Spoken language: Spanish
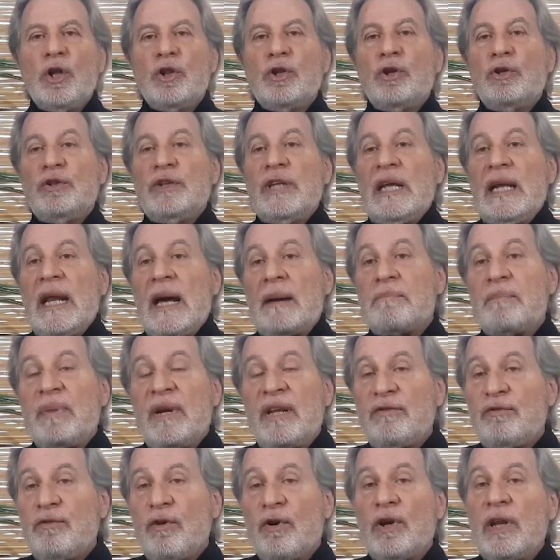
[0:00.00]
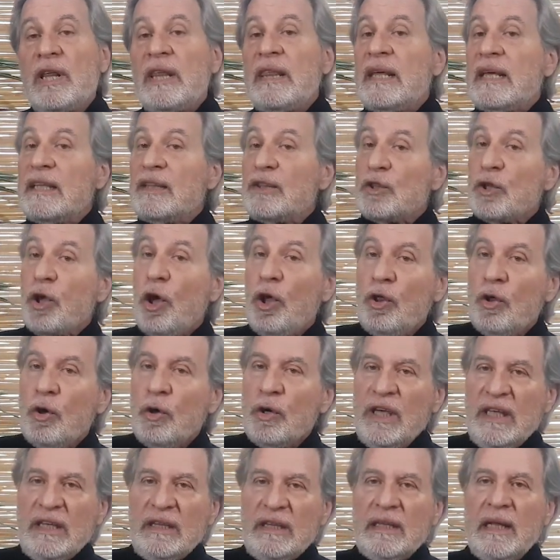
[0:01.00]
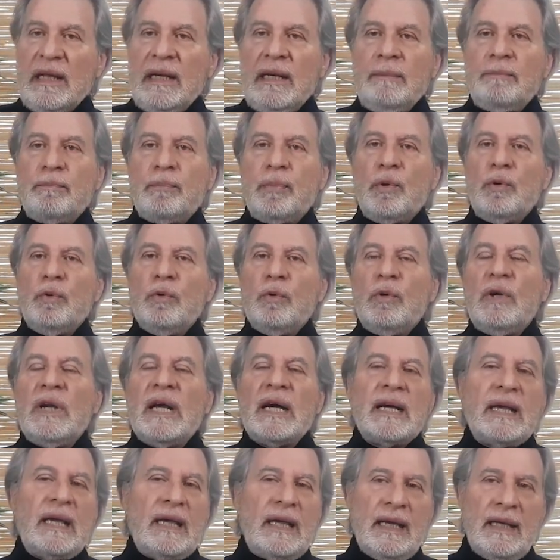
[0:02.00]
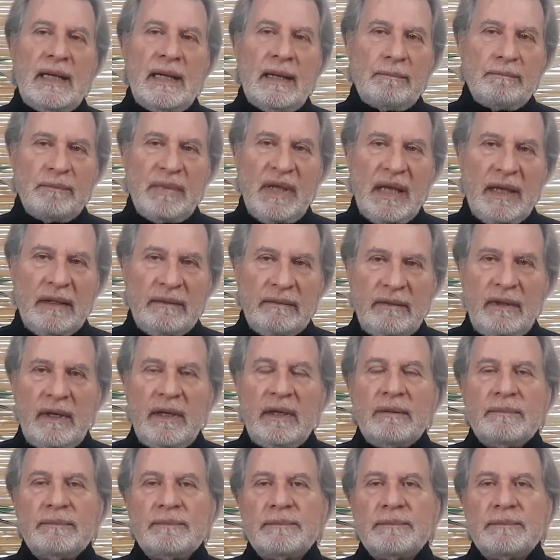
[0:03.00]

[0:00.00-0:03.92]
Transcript: donde las presiones de todo índole pululan en el ambiente.